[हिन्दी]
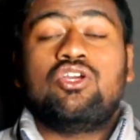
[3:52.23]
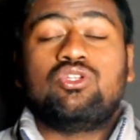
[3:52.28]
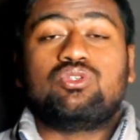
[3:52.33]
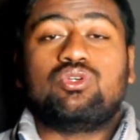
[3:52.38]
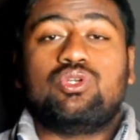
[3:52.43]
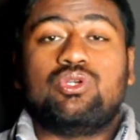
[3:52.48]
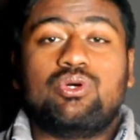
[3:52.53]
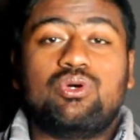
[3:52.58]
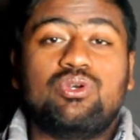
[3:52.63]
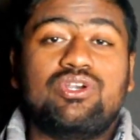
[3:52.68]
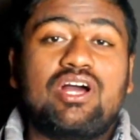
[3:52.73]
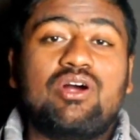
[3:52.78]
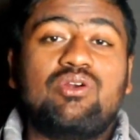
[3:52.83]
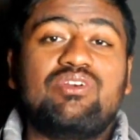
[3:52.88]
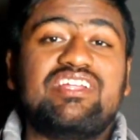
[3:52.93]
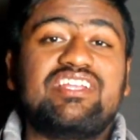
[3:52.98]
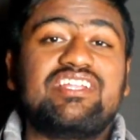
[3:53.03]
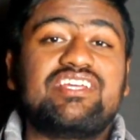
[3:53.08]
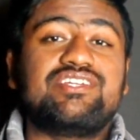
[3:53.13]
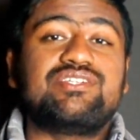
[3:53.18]
तो नो
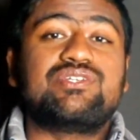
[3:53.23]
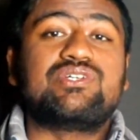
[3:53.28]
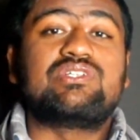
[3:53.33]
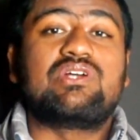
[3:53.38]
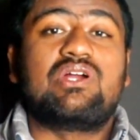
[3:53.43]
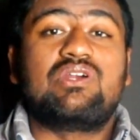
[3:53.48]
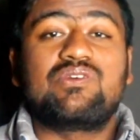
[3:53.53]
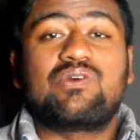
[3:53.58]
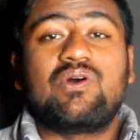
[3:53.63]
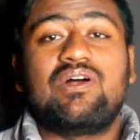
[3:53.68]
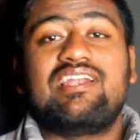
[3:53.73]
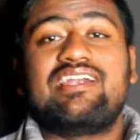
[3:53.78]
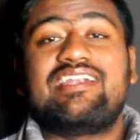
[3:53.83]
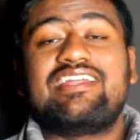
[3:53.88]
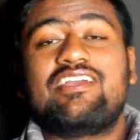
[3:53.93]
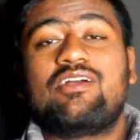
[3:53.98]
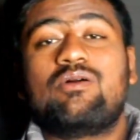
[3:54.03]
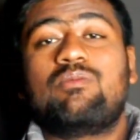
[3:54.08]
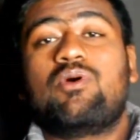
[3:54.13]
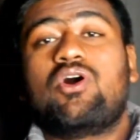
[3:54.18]
डाउट इनकी जो साउंड
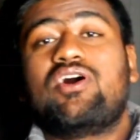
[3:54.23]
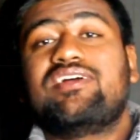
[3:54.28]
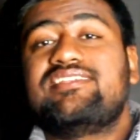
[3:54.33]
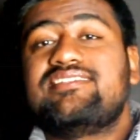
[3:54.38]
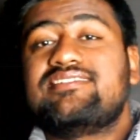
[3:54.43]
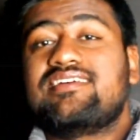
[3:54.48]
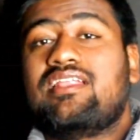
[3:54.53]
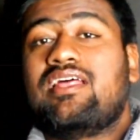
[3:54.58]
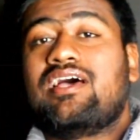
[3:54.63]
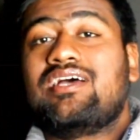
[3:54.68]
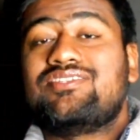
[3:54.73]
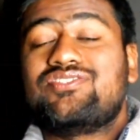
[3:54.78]
क्वालिटी है बहुत ही ज़्यादा